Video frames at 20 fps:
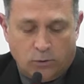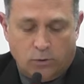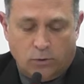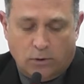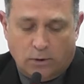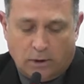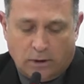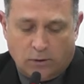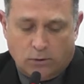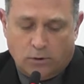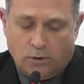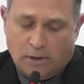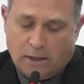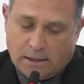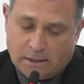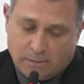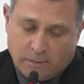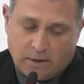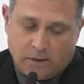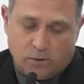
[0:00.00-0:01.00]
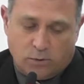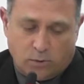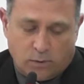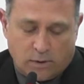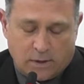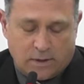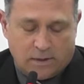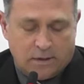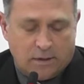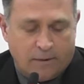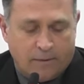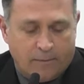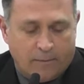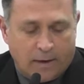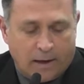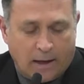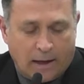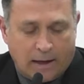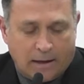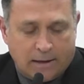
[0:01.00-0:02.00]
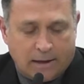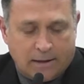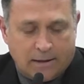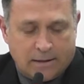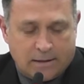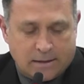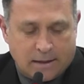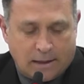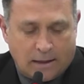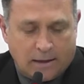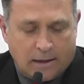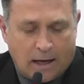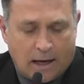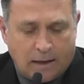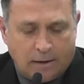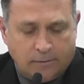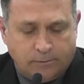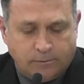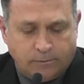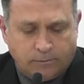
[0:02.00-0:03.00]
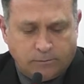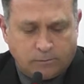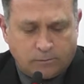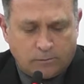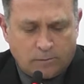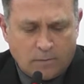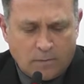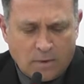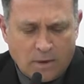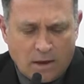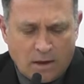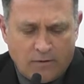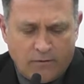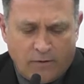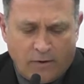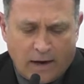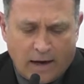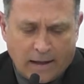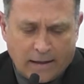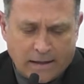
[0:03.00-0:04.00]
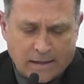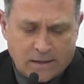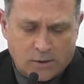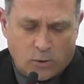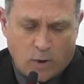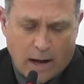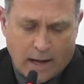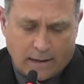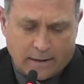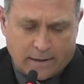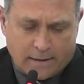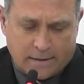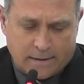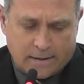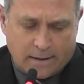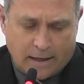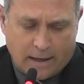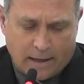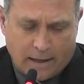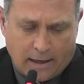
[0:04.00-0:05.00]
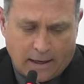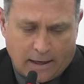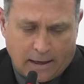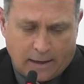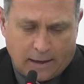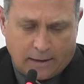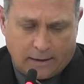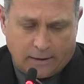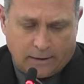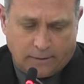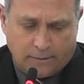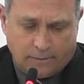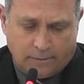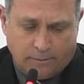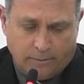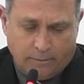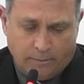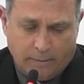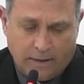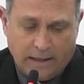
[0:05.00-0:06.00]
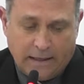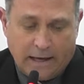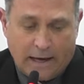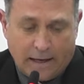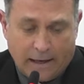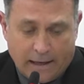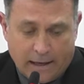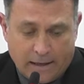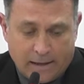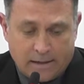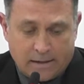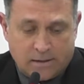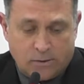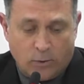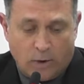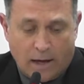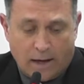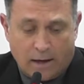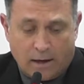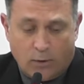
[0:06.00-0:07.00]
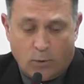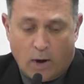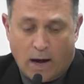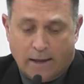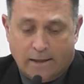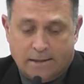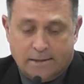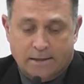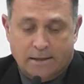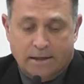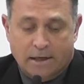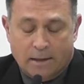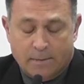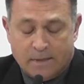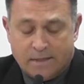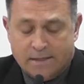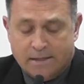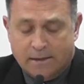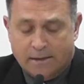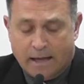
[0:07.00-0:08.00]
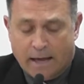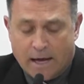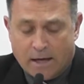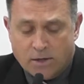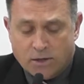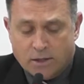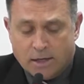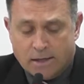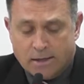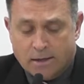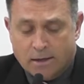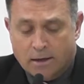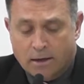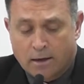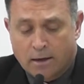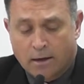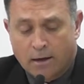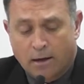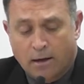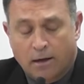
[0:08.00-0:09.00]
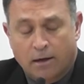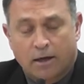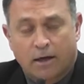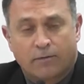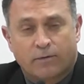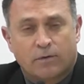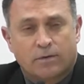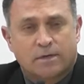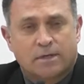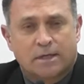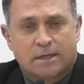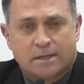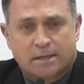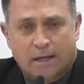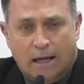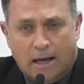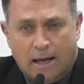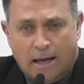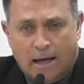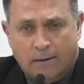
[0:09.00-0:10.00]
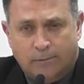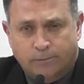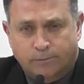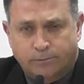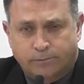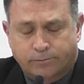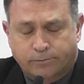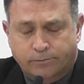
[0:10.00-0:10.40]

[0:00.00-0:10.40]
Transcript: do, do, das pessoas é, da terceira idade. Vou falar das quadras é, mini arenas, quadras de grama sintéticas, que vão se instalar